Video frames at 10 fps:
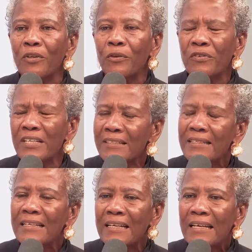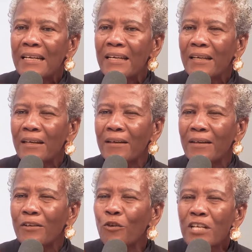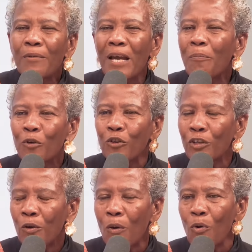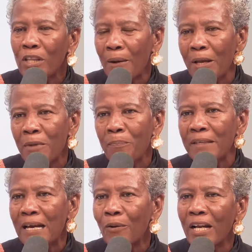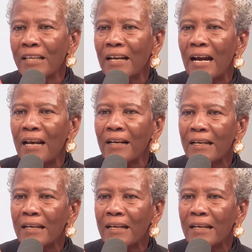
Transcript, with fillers: Entonces, eh, no sabía por dónde lo abordaba y me empezaron a llegar